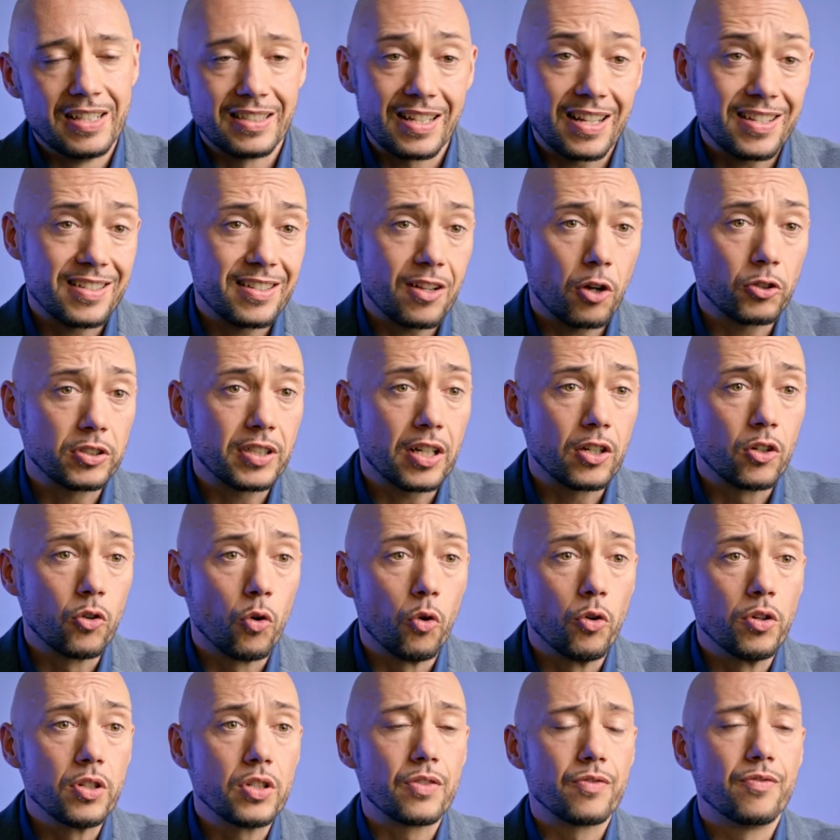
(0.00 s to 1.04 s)
Das ist auch der
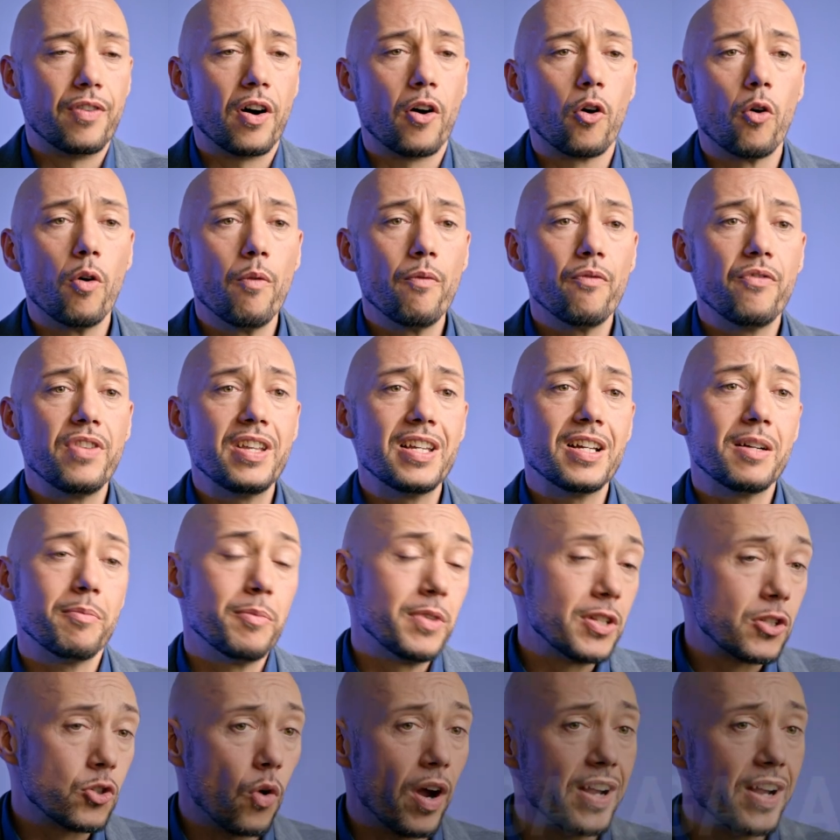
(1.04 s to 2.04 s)
Grund, warum wir mit so